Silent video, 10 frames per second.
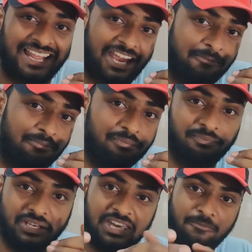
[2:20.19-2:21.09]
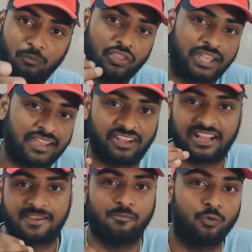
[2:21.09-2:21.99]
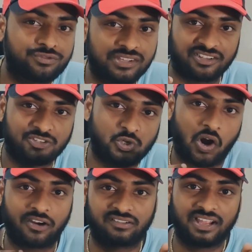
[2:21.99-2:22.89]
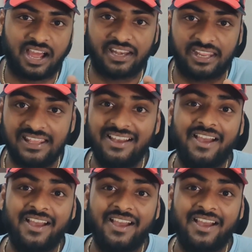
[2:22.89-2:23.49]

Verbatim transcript: టైమ్ని ముందుకి వెనక్కి మూవ్ చేసే షార్ట్స్ కానీ